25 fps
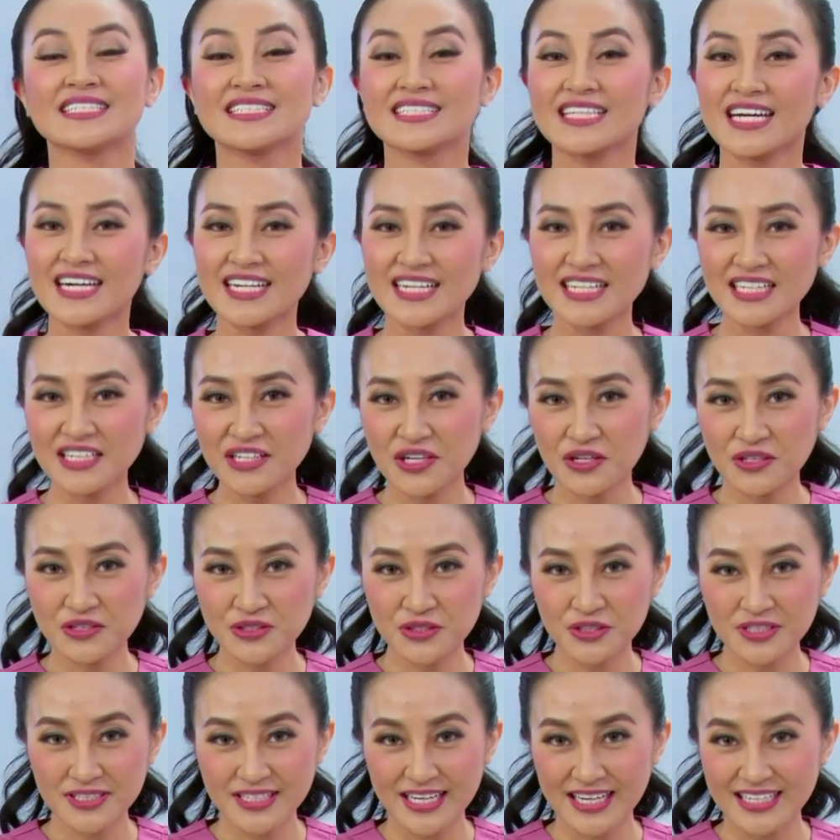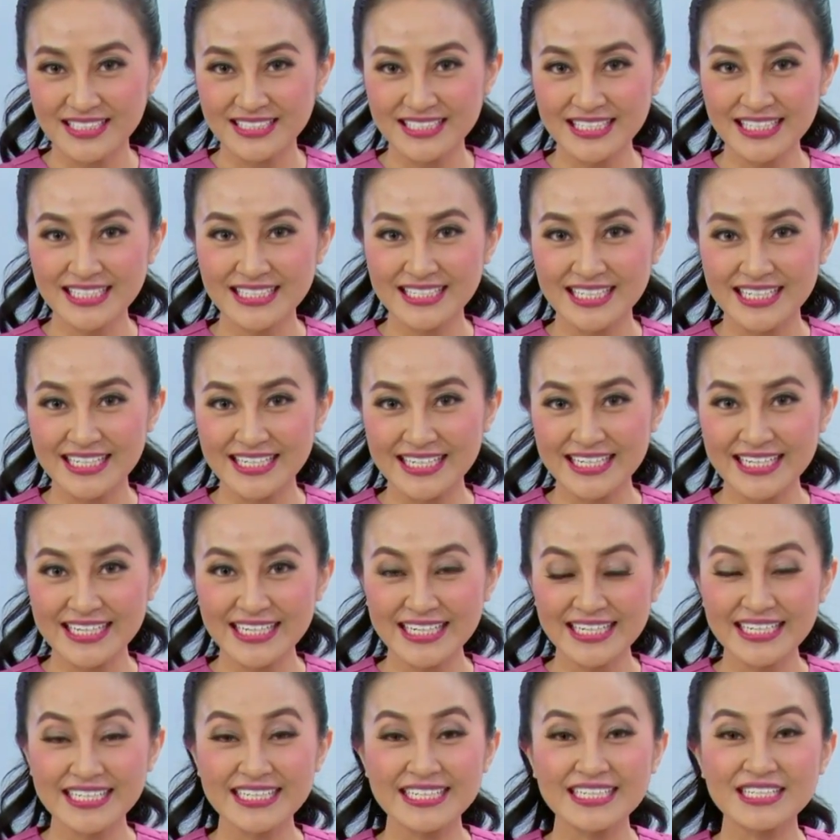Sekarang konsultasi
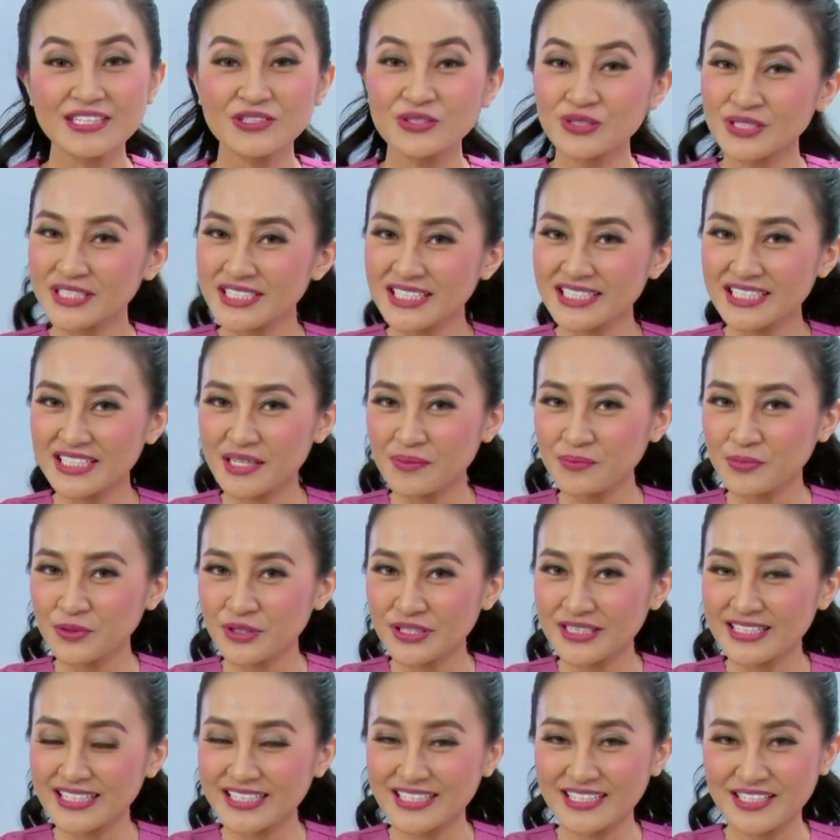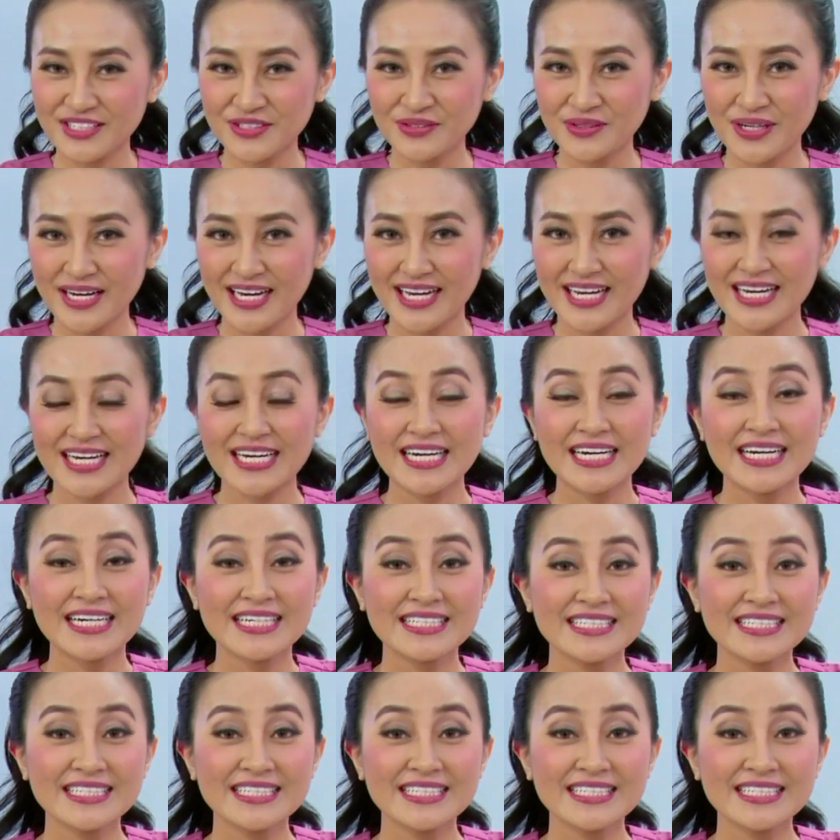dari Kucing Dapur 32.